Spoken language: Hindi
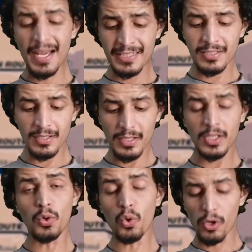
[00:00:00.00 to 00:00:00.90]
मार्च
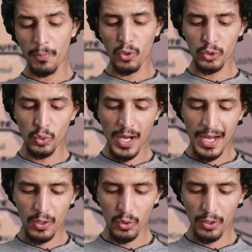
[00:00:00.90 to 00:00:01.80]
को रिपोर्ट
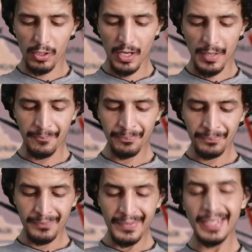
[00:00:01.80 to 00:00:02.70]
हुआ और
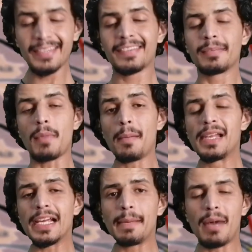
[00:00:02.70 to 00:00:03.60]
इस
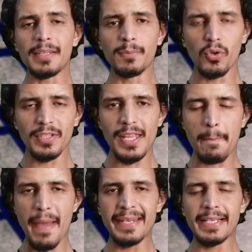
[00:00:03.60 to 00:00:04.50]
मामले बाद बहुत ज़्यादा
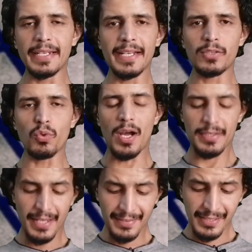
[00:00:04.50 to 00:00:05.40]
पैनिक क्रिएट हुआ
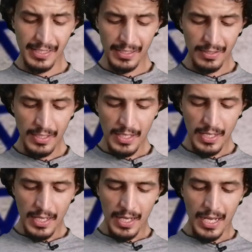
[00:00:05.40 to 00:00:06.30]
दरअसल
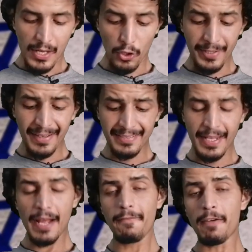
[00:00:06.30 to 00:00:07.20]
रॉयटर्स
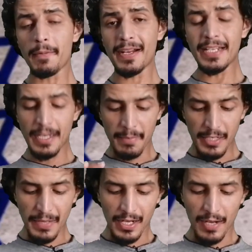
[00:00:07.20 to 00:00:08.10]
ने फरवरी के
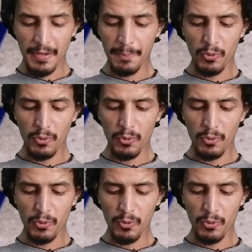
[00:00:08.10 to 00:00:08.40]
मिड में खबर